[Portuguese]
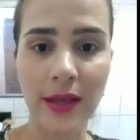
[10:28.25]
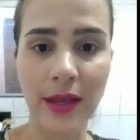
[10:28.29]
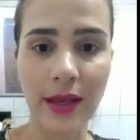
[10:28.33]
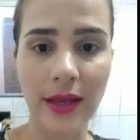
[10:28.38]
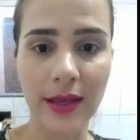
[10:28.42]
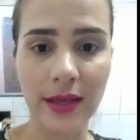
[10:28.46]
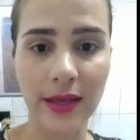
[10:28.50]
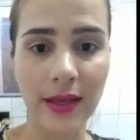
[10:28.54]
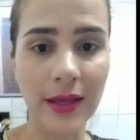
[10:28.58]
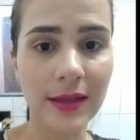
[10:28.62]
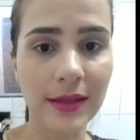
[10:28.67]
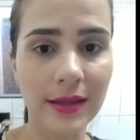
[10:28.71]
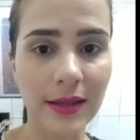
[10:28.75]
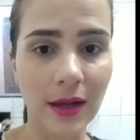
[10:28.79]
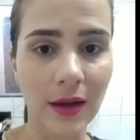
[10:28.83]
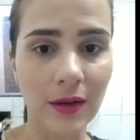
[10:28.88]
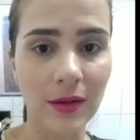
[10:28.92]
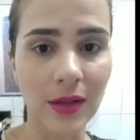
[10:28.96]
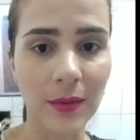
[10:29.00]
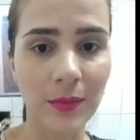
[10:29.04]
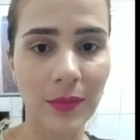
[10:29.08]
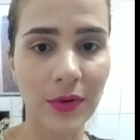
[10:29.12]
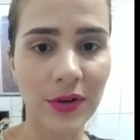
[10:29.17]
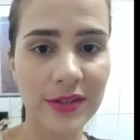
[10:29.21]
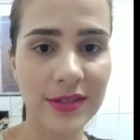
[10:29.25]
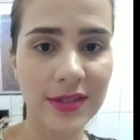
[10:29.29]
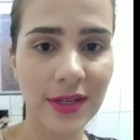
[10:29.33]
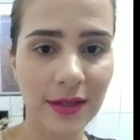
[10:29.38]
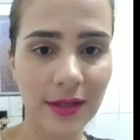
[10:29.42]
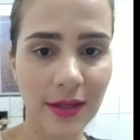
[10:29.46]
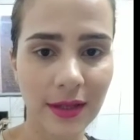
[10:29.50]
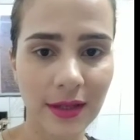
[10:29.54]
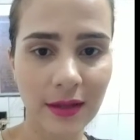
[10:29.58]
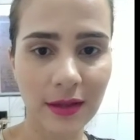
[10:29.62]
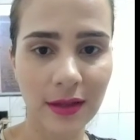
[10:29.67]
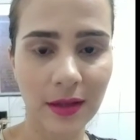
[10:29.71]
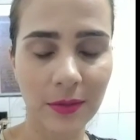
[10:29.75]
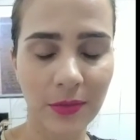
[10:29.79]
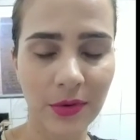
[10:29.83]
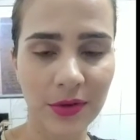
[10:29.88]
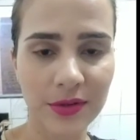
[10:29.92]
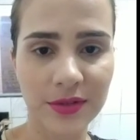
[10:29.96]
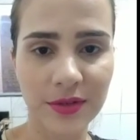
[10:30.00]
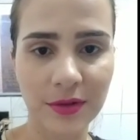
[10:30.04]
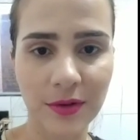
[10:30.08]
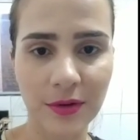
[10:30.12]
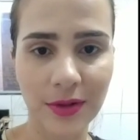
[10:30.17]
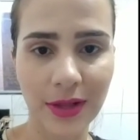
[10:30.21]
Então, depois daquilo,
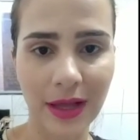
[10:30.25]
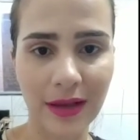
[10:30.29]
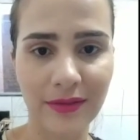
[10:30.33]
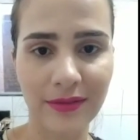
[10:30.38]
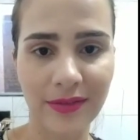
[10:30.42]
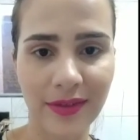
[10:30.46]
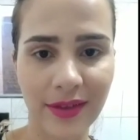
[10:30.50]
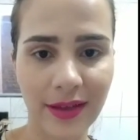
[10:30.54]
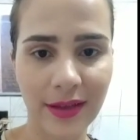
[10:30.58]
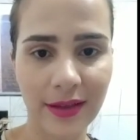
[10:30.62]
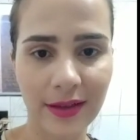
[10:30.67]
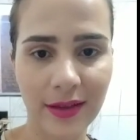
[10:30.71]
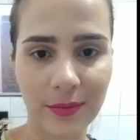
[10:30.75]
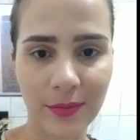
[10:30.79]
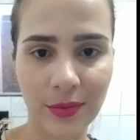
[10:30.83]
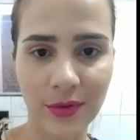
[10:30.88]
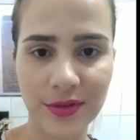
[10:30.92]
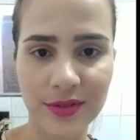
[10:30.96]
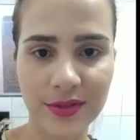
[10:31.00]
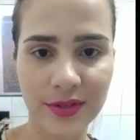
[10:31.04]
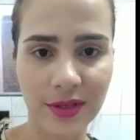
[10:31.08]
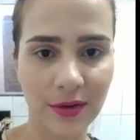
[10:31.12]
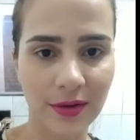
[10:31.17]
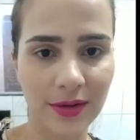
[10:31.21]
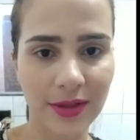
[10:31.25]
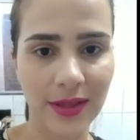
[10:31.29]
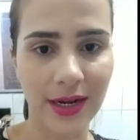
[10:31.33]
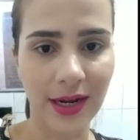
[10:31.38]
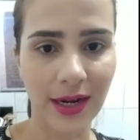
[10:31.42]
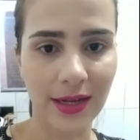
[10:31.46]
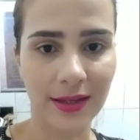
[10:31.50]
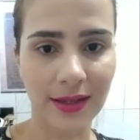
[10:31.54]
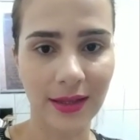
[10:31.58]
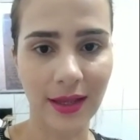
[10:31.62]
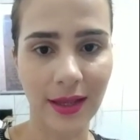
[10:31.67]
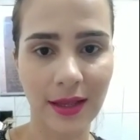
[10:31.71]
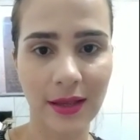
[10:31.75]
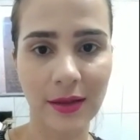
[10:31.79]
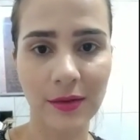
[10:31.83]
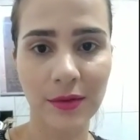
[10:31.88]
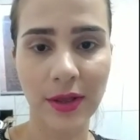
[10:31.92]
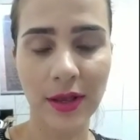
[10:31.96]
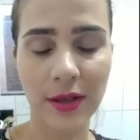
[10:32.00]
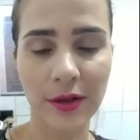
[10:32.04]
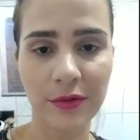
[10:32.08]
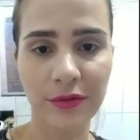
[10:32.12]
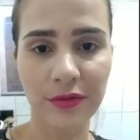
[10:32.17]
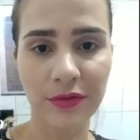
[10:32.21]
depois que eu lavei, depois que eu hidratei, o que
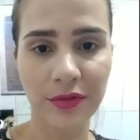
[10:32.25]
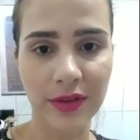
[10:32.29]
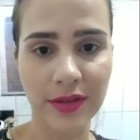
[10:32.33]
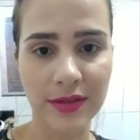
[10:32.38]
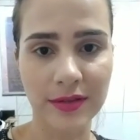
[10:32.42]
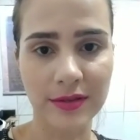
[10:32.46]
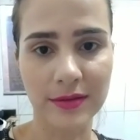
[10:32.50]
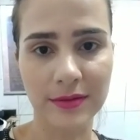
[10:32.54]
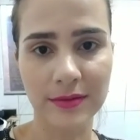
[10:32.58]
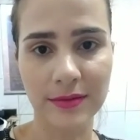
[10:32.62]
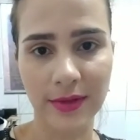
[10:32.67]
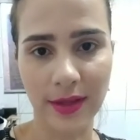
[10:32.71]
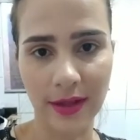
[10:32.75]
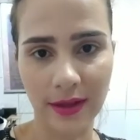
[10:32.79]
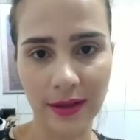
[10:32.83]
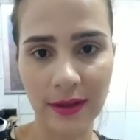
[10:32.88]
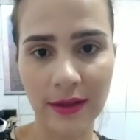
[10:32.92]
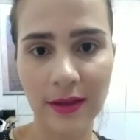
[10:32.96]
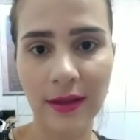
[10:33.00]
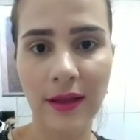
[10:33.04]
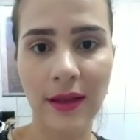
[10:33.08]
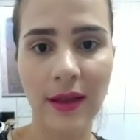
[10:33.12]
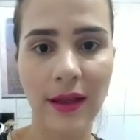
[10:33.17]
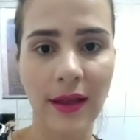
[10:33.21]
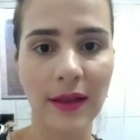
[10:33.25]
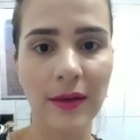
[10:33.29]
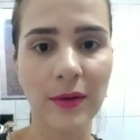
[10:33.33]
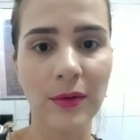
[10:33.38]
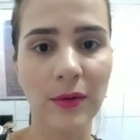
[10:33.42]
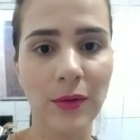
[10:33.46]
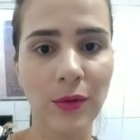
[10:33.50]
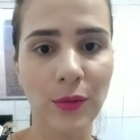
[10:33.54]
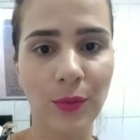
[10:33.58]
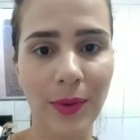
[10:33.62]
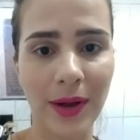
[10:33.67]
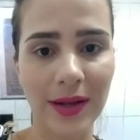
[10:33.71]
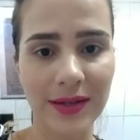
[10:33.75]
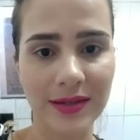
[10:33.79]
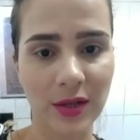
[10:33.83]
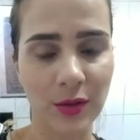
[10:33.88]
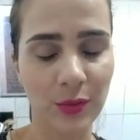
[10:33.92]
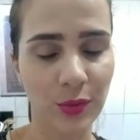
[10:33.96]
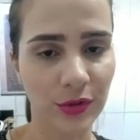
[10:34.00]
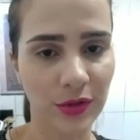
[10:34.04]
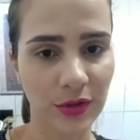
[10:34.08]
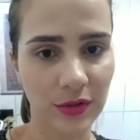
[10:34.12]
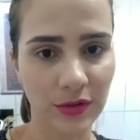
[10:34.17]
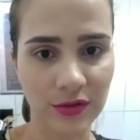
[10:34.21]
que eu fiz, né? Eu passei o
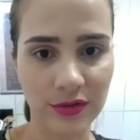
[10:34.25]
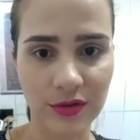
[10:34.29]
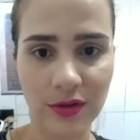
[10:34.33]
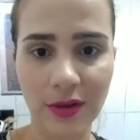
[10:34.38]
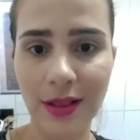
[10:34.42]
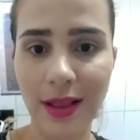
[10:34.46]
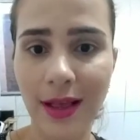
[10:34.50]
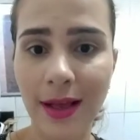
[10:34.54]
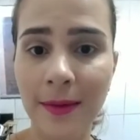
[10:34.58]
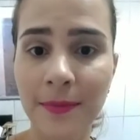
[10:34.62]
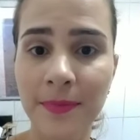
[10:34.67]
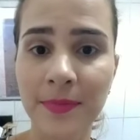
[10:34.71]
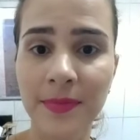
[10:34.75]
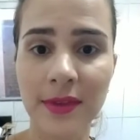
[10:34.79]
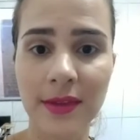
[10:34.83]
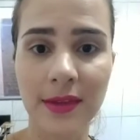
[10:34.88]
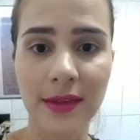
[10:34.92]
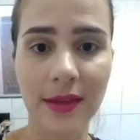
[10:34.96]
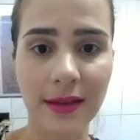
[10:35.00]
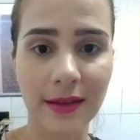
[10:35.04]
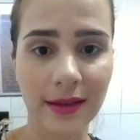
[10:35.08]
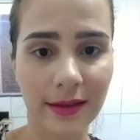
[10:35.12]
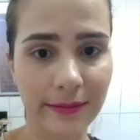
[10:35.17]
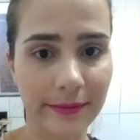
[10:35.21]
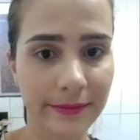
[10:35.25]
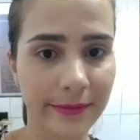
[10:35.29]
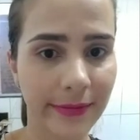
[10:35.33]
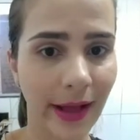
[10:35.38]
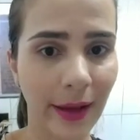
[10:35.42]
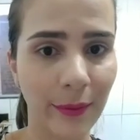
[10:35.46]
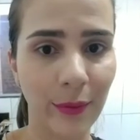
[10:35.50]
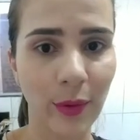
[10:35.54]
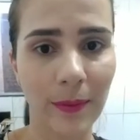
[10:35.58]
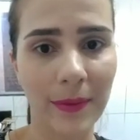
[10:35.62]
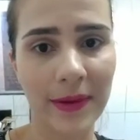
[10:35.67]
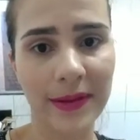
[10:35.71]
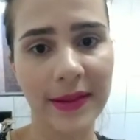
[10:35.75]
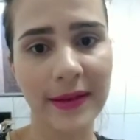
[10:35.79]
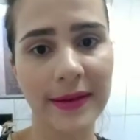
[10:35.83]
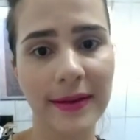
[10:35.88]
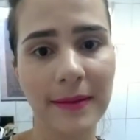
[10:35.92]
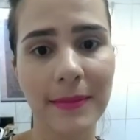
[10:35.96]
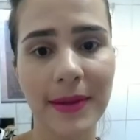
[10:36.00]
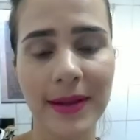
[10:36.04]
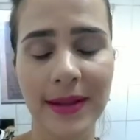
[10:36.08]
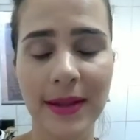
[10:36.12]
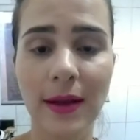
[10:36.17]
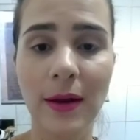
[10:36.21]
protetor solar, que acabou a bateria
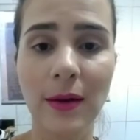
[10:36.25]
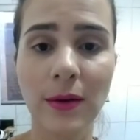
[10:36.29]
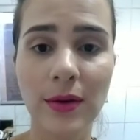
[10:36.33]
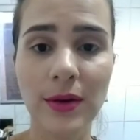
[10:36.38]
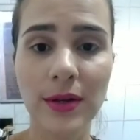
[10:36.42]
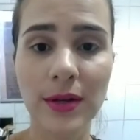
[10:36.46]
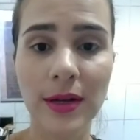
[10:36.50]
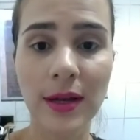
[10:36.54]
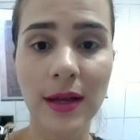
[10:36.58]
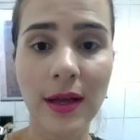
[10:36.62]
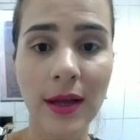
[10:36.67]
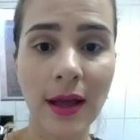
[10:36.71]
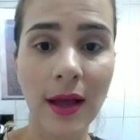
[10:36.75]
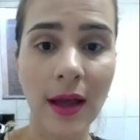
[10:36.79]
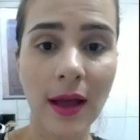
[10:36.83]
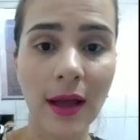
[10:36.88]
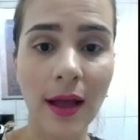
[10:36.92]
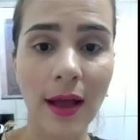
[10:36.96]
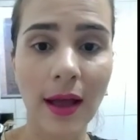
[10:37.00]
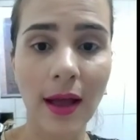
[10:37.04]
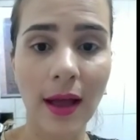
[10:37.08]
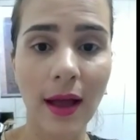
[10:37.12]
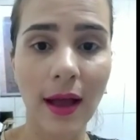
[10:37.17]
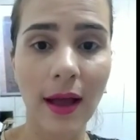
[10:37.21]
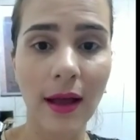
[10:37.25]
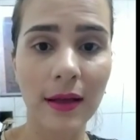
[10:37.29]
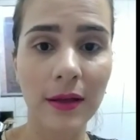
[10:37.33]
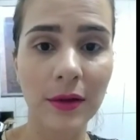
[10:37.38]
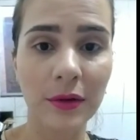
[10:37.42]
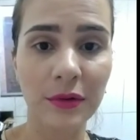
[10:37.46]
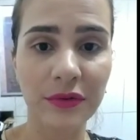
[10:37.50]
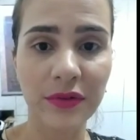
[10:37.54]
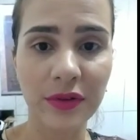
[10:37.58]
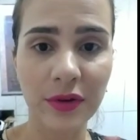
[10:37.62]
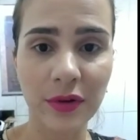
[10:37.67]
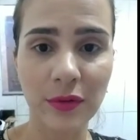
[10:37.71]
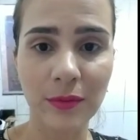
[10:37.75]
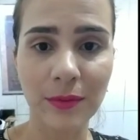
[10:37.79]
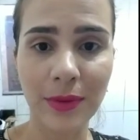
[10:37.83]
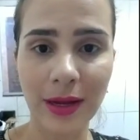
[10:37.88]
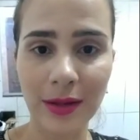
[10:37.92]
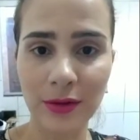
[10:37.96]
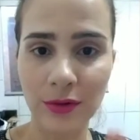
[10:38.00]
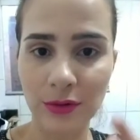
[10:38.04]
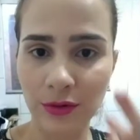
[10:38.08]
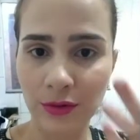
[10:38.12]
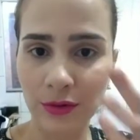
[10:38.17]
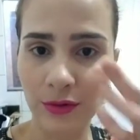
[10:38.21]
bem na hora. Aí eu vim com
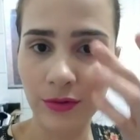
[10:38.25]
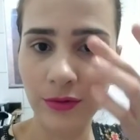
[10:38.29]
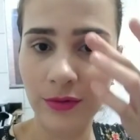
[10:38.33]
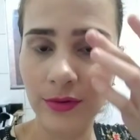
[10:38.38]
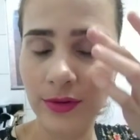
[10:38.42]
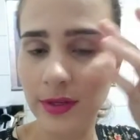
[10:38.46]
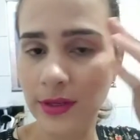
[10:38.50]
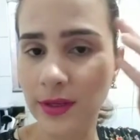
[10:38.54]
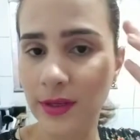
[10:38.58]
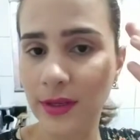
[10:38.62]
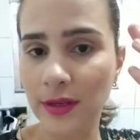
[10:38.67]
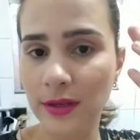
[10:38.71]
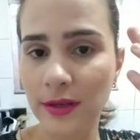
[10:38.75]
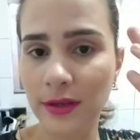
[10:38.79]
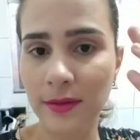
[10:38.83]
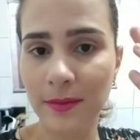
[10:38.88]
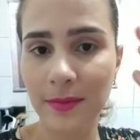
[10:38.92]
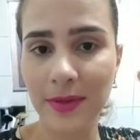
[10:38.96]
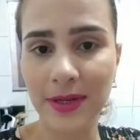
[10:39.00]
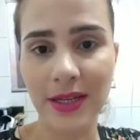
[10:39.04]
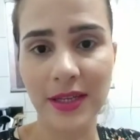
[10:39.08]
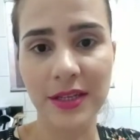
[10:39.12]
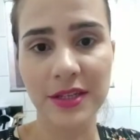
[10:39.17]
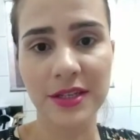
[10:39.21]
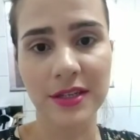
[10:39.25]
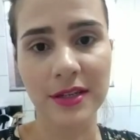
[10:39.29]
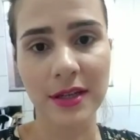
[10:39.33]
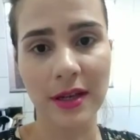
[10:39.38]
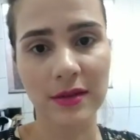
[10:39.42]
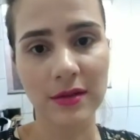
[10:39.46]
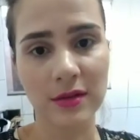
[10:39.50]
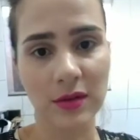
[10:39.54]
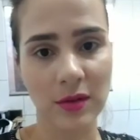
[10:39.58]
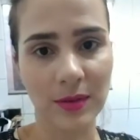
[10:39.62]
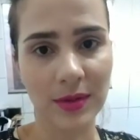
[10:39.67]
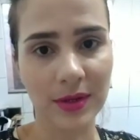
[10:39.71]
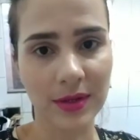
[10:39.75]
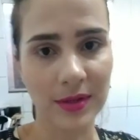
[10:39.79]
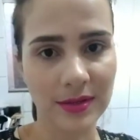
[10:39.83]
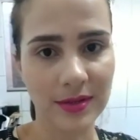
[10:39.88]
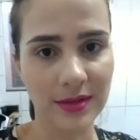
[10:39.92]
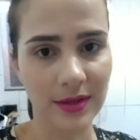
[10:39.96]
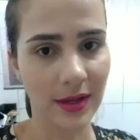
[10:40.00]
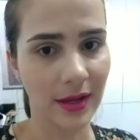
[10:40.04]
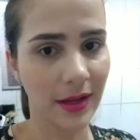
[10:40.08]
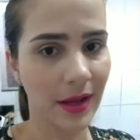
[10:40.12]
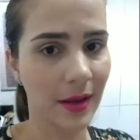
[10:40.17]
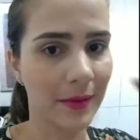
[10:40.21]
batom e preenchi a
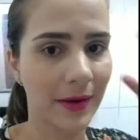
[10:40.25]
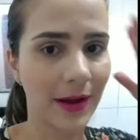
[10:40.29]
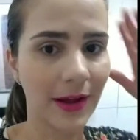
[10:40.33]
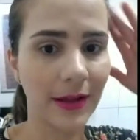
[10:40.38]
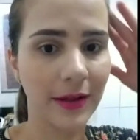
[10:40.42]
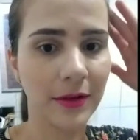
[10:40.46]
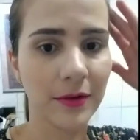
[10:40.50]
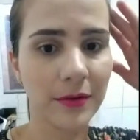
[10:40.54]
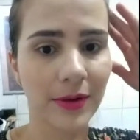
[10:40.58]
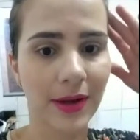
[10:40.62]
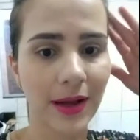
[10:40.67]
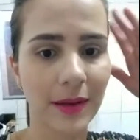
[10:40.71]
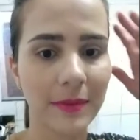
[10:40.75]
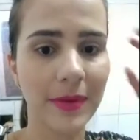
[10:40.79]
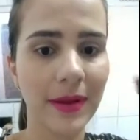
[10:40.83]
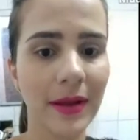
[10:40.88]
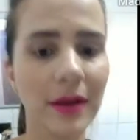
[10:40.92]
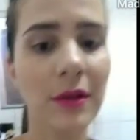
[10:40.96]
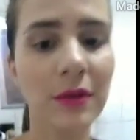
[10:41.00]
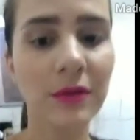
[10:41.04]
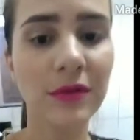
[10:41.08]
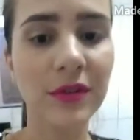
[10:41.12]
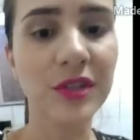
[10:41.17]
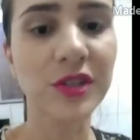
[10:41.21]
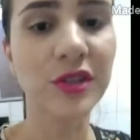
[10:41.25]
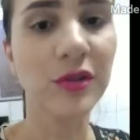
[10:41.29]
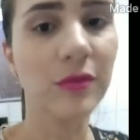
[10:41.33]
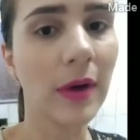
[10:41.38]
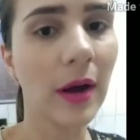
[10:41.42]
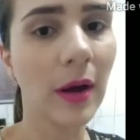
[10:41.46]
sobrancelha, amarrei o cabelo, vesti uma